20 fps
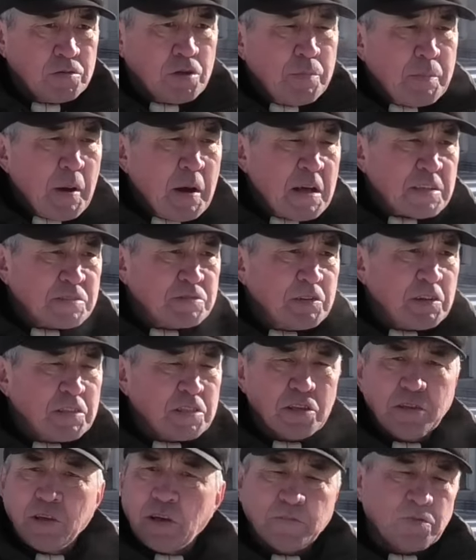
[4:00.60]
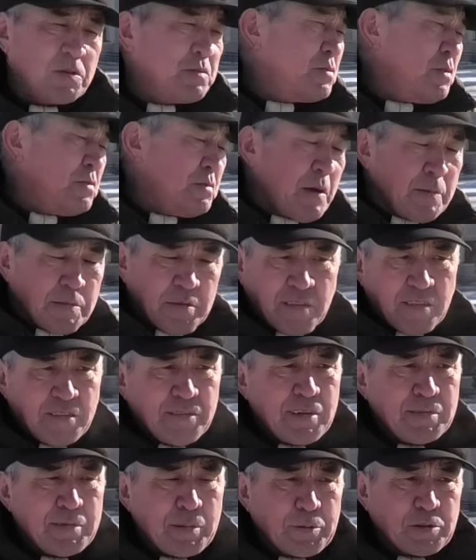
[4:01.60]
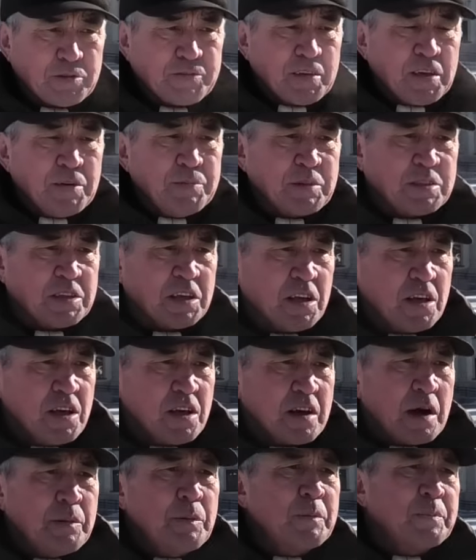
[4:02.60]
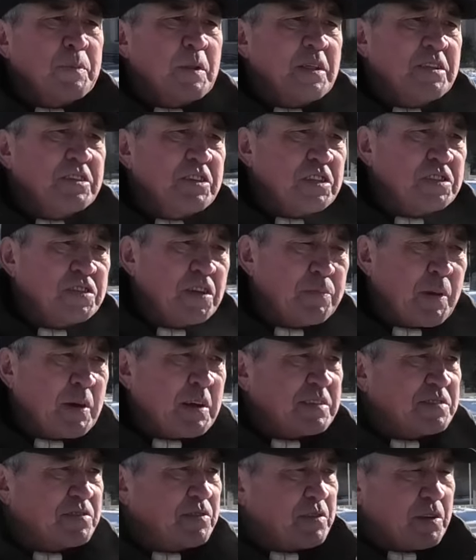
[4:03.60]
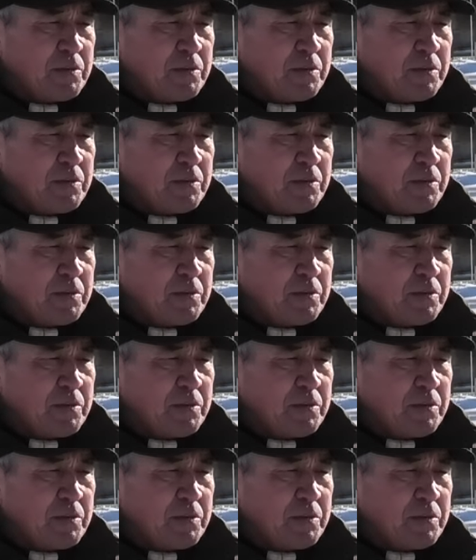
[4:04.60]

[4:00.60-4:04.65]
Все богатство, я задавал вопрос в Акимате, кому принадлежат все богатства